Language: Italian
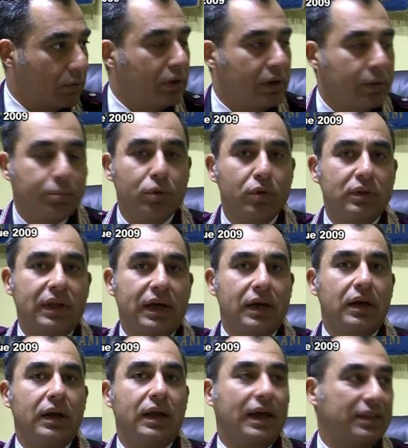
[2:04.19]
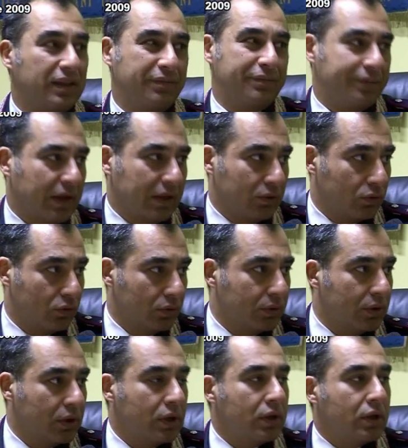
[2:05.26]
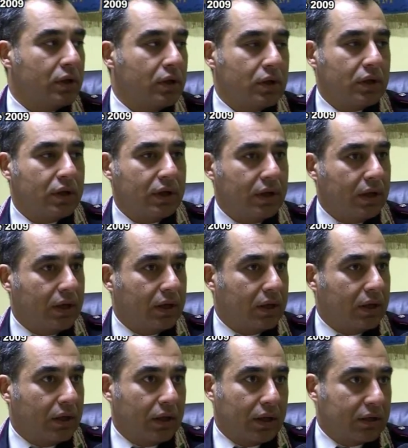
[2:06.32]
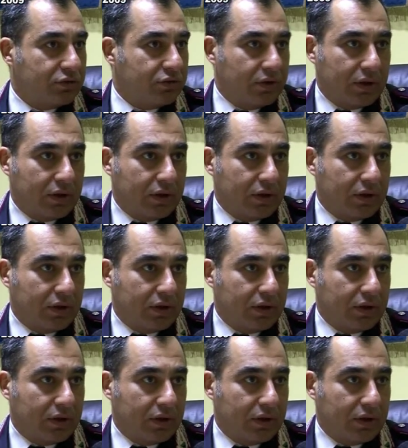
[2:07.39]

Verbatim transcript: quindi portarle ad effetto e a,